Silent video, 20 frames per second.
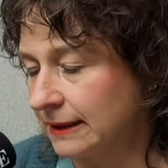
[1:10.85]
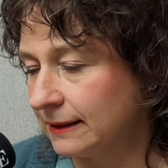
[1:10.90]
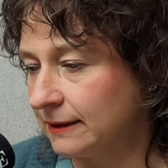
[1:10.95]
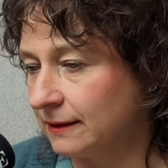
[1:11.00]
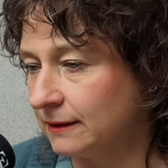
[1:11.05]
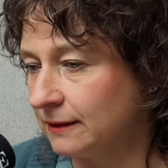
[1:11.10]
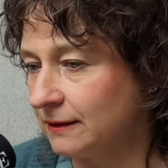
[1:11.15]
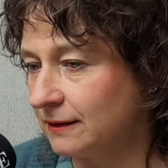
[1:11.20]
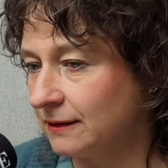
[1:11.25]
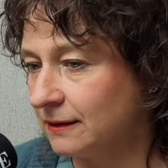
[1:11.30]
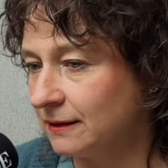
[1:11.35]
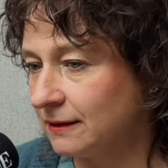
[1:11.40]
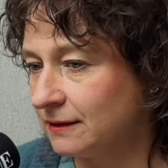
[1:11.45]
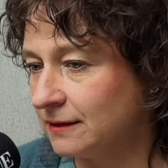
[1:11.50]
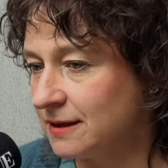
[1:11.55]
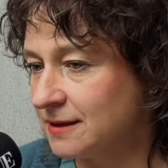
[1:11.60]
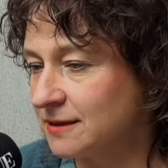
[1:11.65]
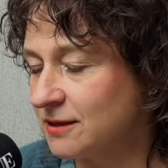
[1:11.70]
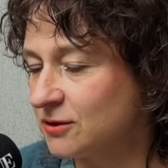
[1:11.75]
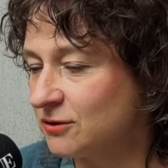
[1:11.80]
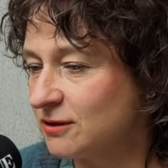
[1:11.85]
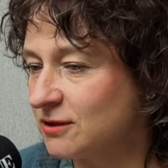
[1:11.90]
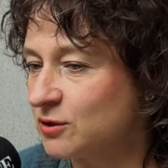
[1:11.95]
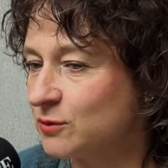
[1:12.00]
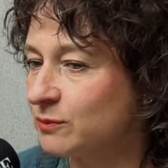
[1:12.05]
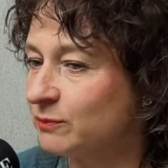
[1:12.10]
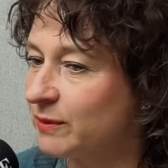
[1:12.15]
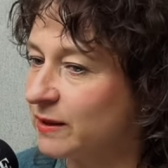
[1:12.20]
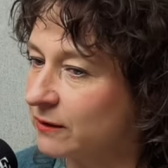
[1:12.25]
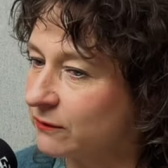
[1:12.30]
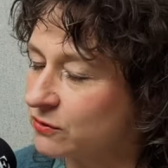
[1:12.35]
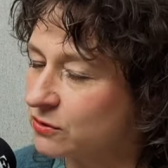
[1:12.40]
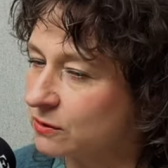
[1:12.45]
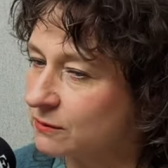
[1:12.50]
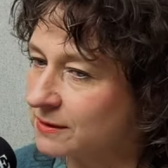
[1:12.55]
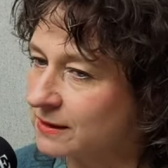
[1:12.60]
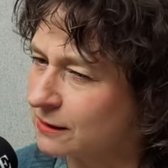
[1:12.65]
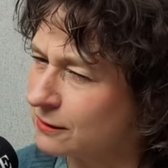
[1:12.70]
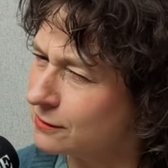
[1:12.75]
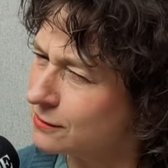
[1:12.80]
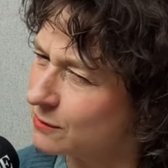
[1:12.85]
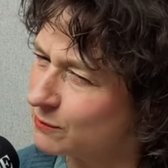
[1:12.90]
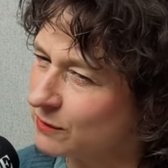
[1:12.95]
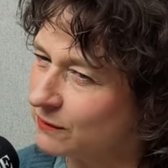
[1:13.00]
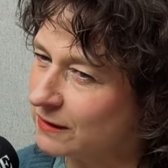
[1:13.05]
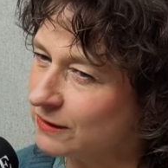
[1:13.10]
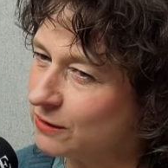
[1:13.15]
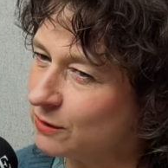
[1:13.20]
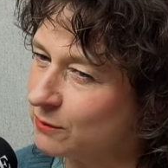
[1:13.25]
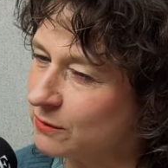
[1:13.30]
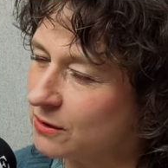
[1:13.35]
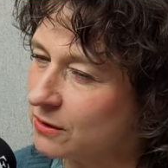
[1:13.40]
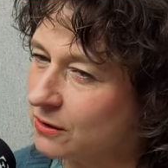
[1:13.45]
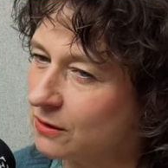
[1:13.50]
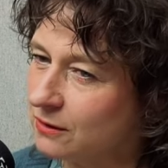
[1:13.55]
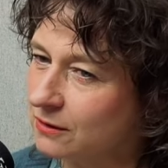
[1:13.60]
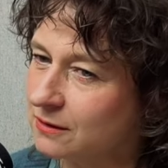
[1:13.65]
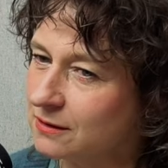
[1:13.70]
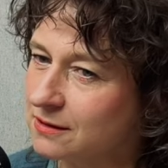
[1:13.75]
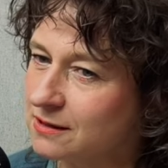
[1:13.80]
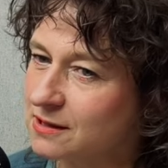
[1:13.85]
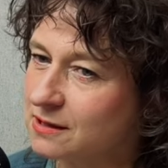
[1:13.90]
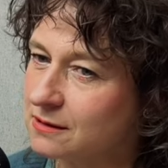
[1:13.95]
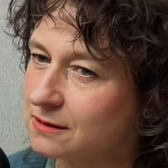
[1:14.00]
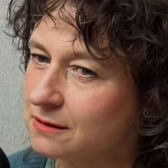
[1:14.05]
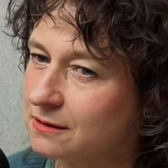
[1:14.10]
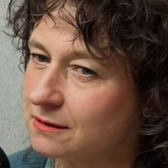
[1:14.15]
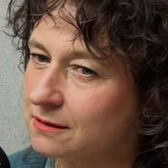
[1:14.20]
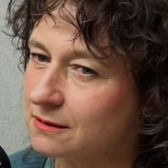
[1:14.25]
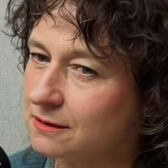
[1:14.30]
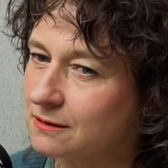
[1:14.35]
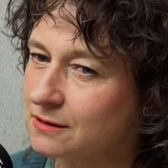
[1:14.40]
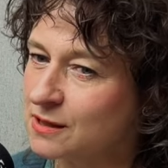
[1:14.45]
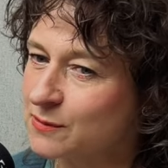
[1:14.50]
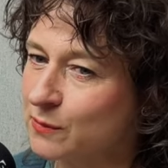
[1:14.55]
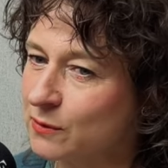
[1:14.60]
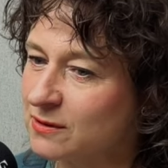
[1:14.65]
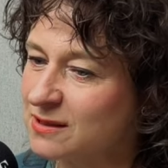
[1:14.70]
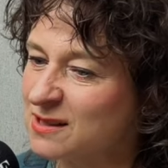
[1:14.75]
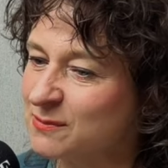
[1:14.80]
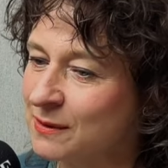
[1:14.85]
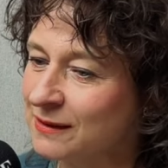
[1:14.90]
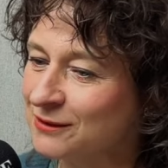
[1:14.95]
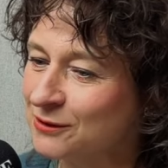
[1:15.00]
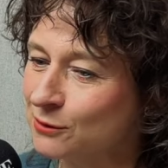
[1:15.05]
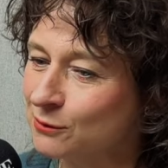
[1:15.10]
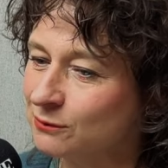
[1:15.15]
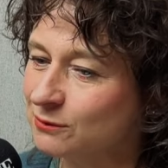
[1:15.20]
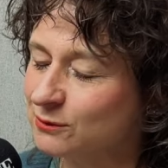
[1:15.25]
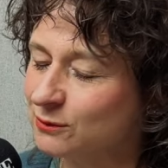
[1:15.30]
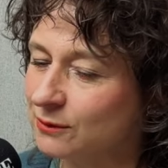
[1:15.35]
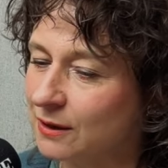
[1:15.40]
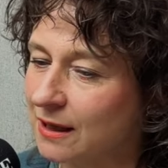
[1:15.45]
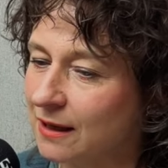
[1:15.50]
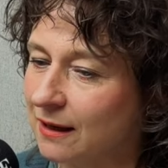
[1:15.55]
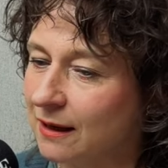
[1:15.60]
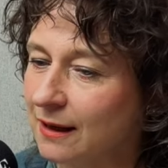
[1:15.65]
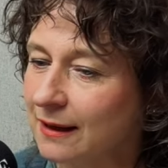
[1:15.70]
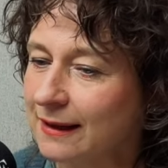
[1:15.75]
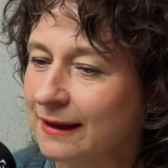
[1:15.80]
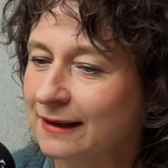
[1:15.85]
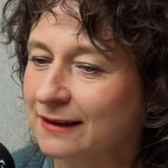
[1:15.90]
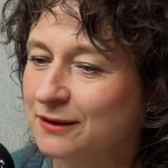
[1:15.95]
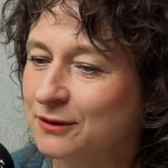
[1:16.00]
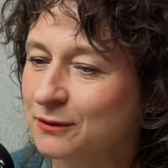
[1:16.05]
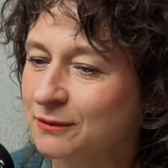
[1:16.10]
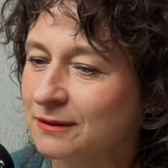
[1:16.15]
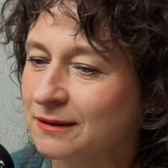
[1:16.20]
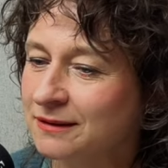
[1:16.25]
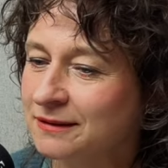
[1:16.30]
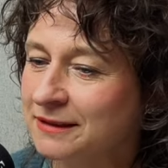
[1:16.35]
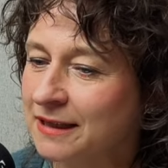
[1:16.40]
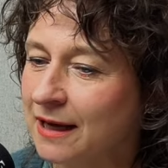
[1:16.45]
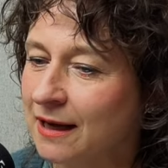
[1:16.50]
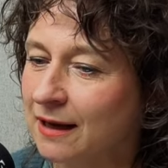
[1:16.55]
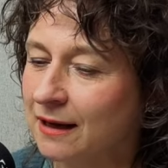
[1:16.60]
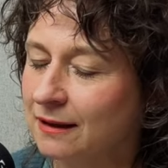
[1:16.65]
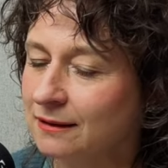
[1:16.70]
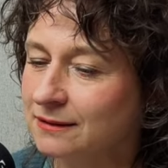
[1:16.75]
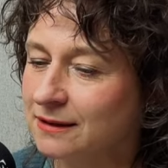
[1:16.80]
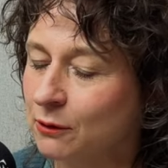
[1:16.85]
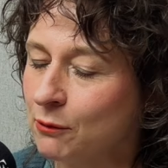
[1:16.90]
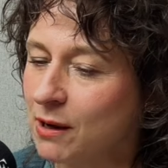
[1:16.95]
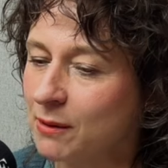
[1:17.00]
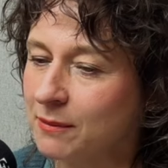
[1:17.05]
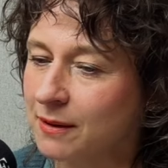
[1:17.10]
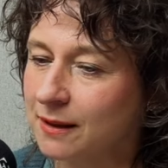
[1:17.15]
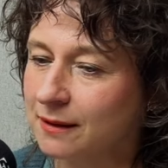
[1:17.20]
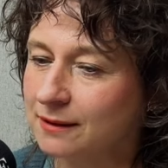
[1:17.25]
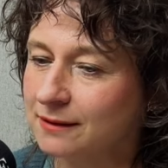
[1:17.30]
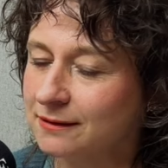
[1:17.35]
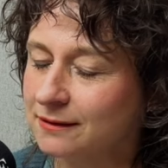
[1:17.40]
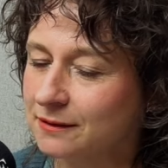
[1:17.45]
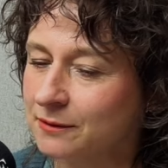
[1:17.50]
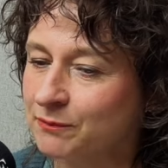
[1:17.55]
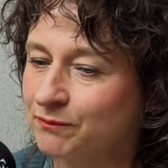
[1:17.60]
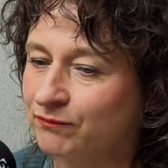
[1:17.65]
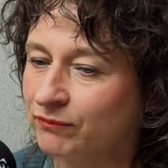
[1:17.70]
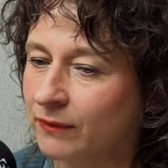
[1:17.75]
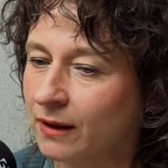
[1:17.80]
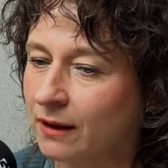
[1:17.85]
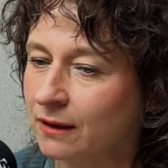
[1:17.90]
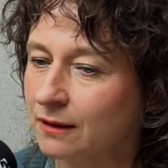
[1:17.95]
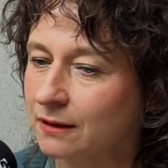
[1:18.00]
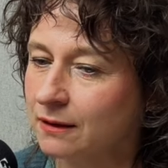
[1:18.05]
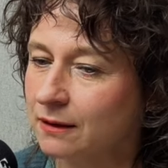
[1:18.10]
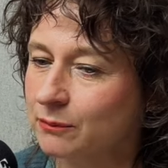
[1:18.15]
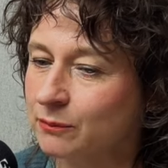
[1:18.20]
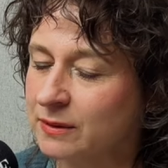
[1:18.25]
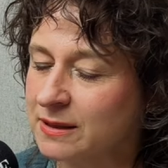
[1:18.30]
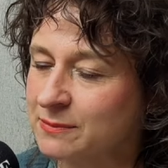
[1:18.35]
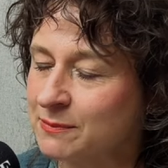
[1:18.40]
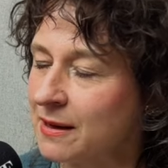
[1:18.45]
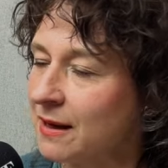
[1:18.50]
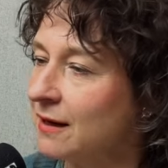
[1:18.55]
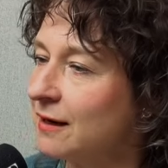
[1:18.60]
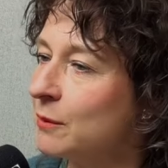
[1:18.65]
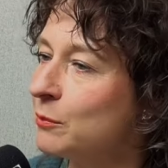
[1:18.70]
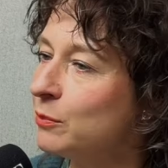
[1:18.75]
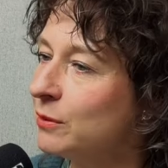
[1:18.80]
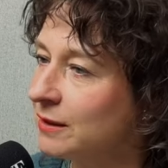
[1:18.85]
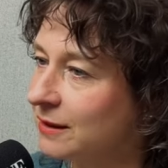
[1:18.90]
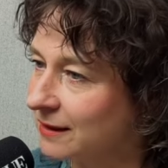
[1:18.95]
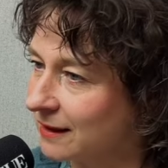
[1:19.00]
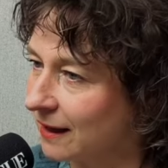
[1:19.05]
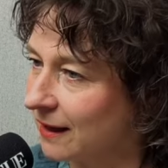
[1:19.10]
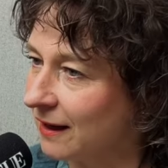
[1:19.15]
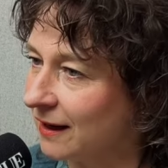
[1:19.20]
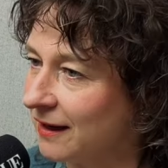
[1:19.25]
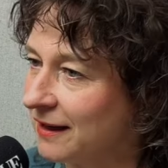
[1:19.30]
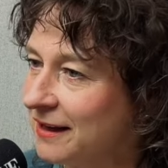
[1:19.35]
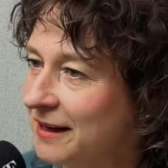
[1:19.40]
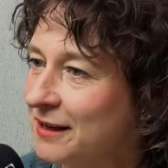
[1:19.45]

Yy, jesteś też pierwszą, z tego co mi wiadomo, sportsmenką, która na, na łamach pisma Replika